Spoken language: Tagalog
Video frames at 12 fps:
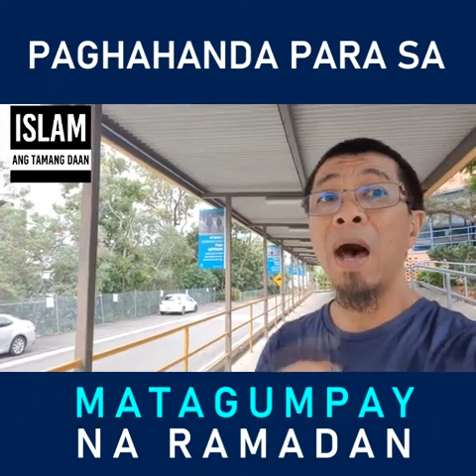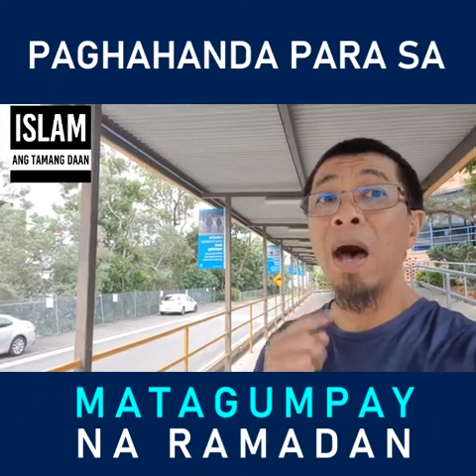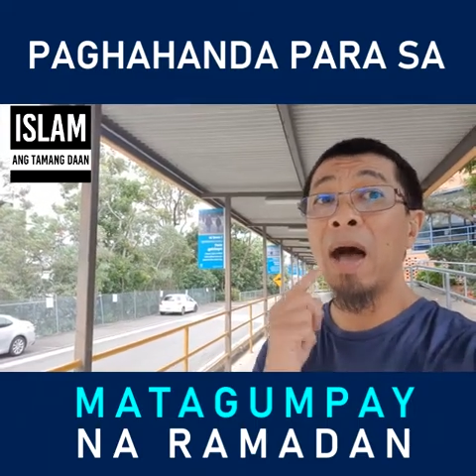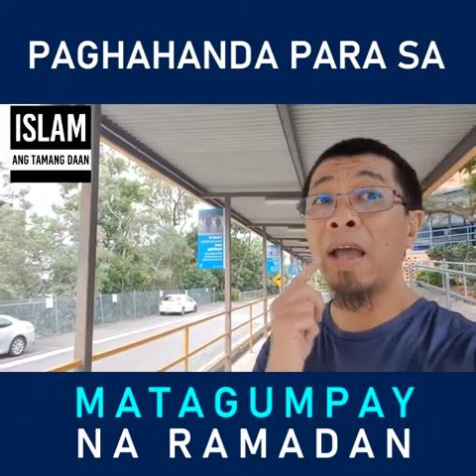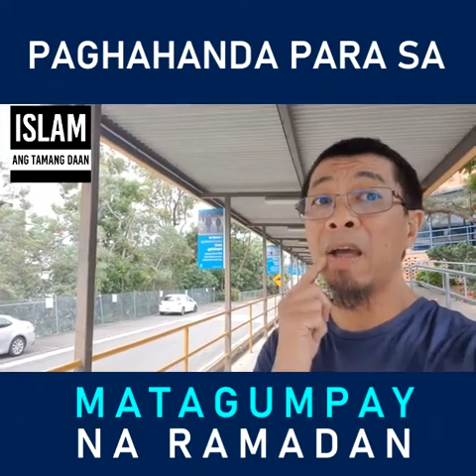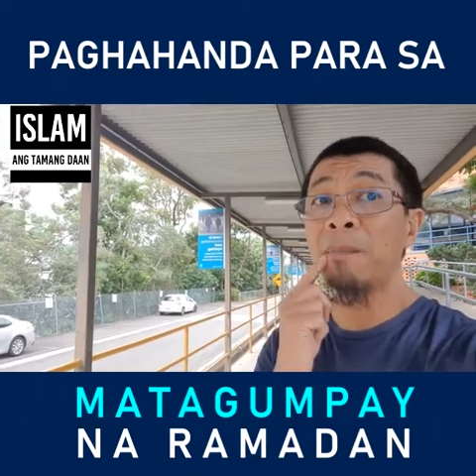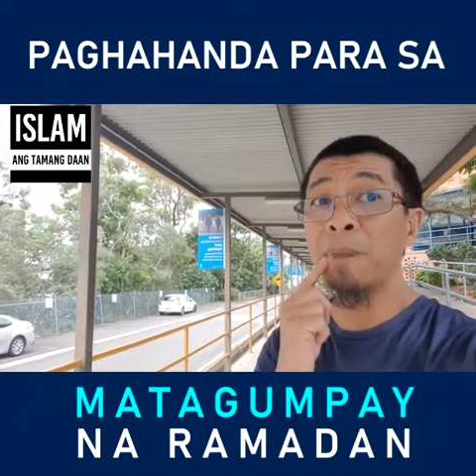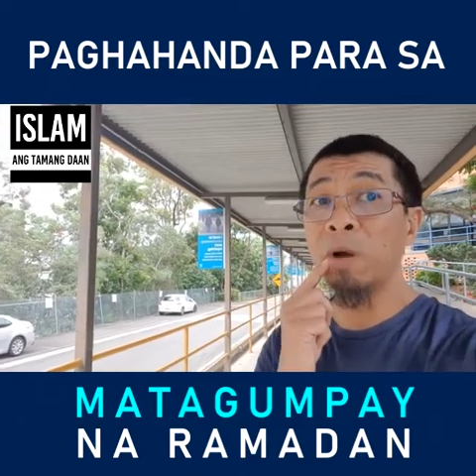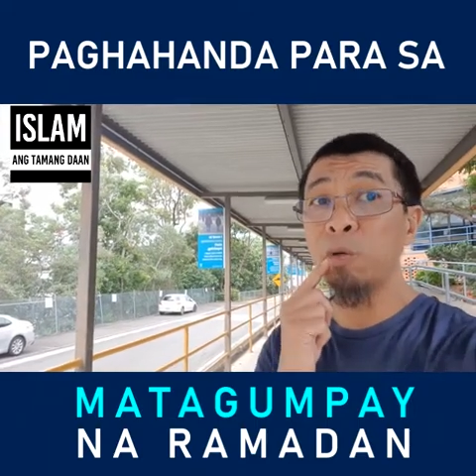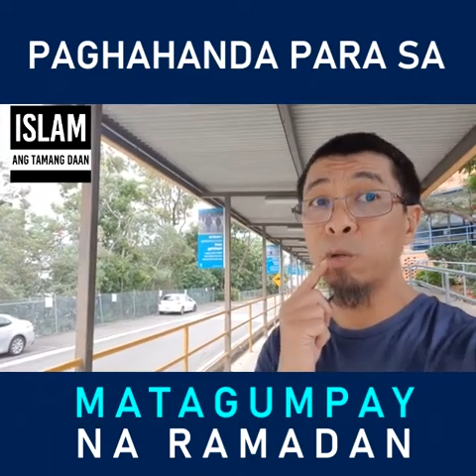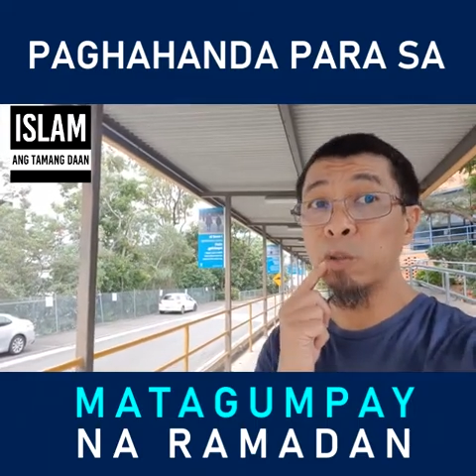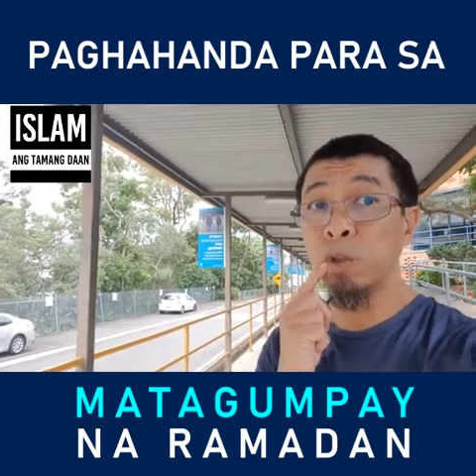ay ang
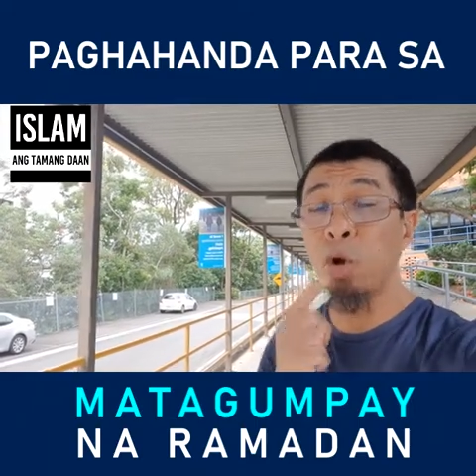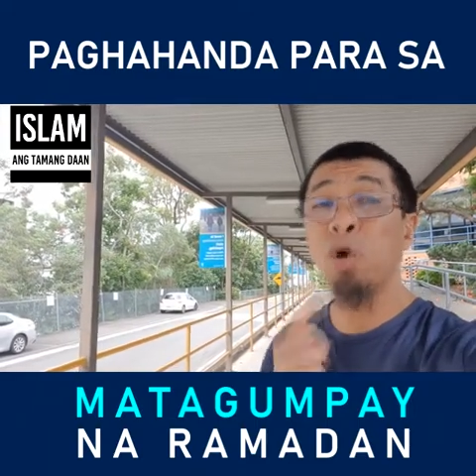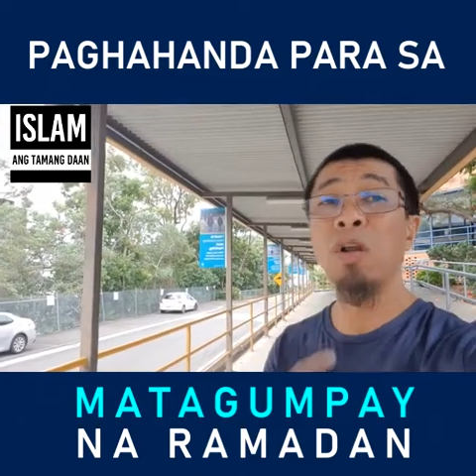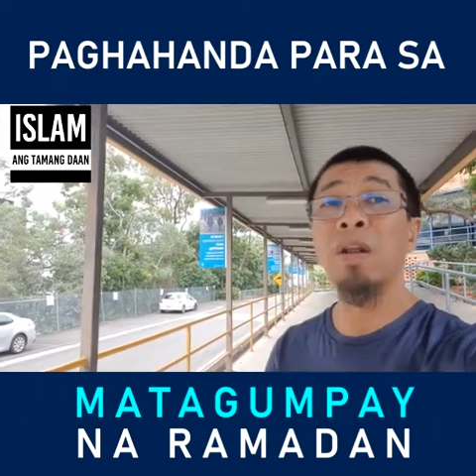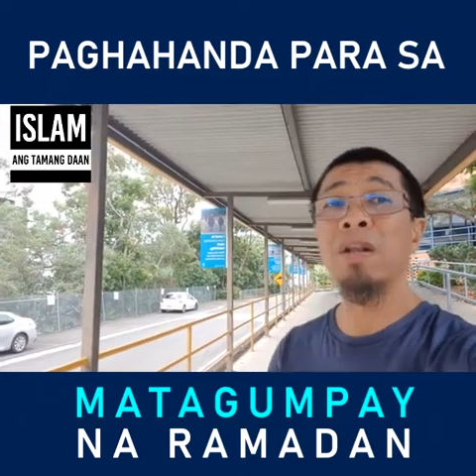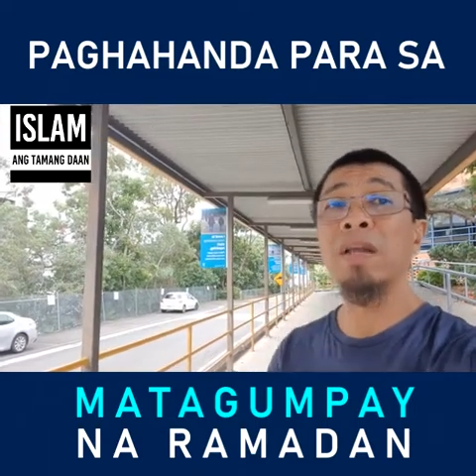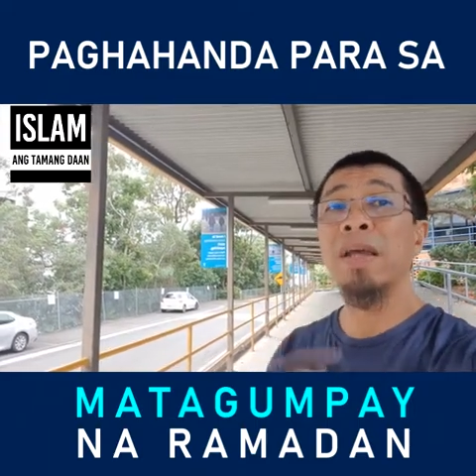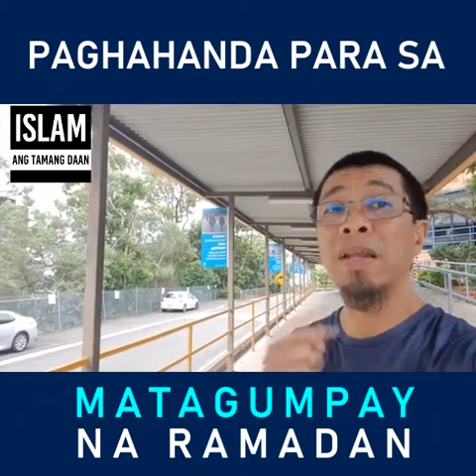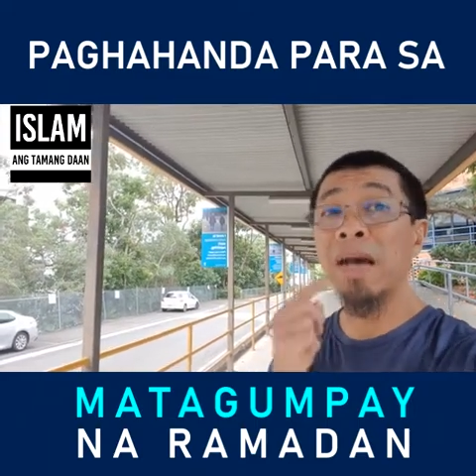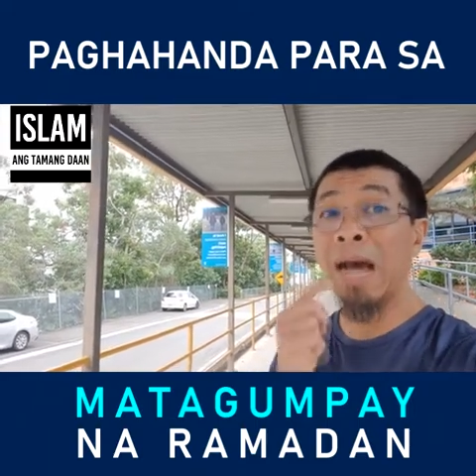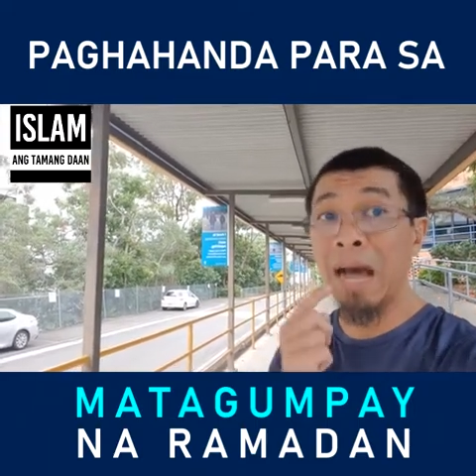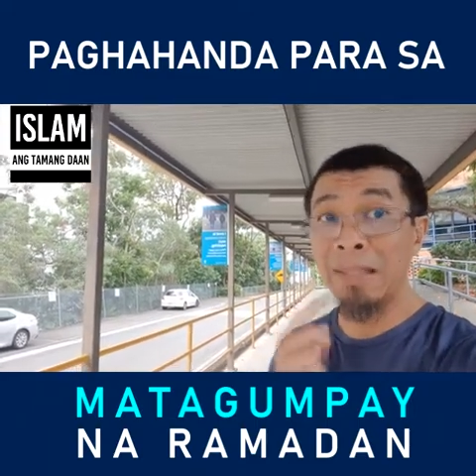pagkontrol
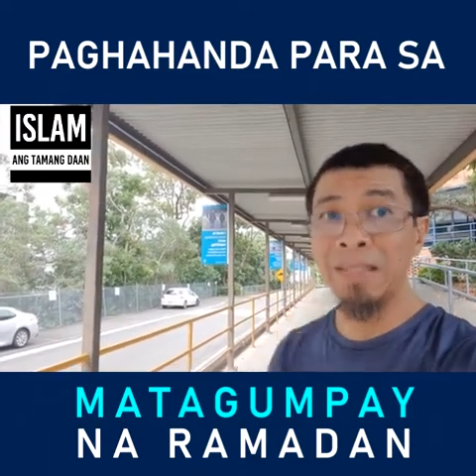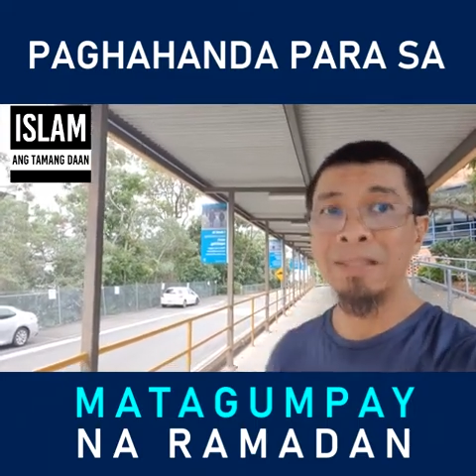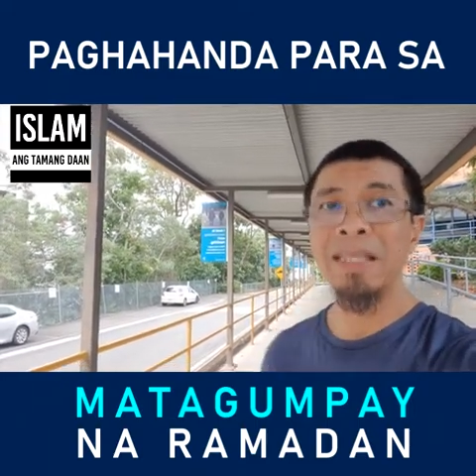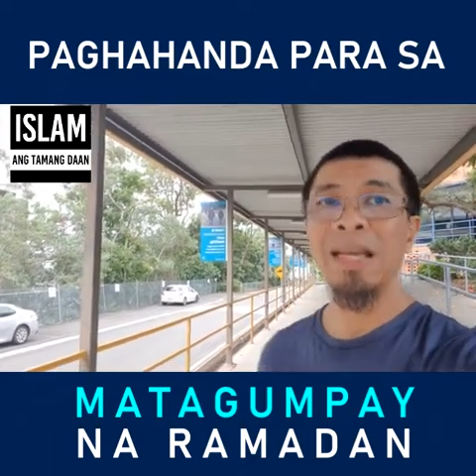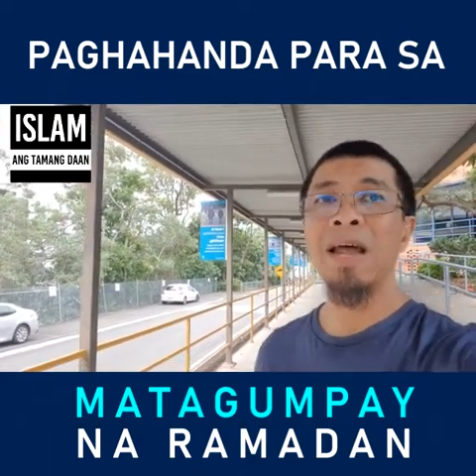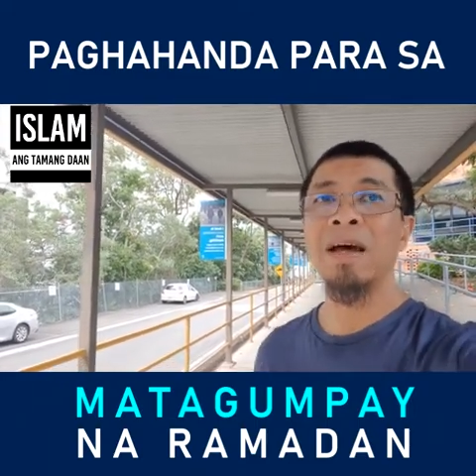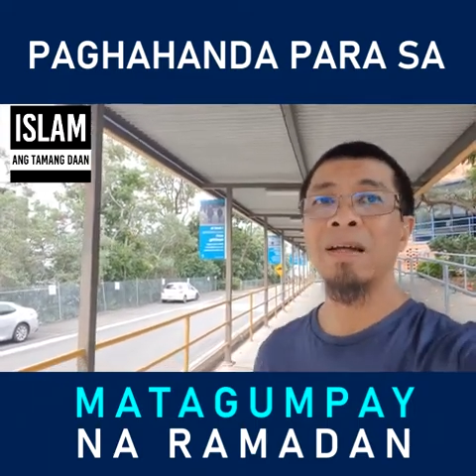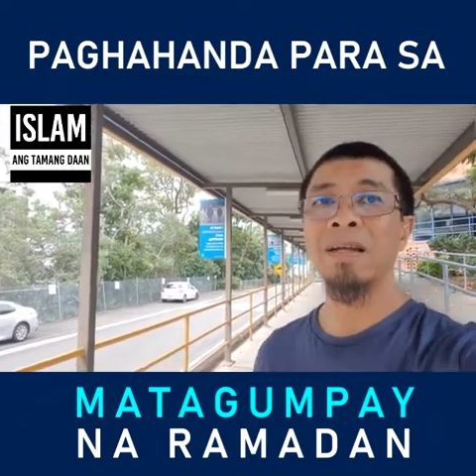ng ating dila.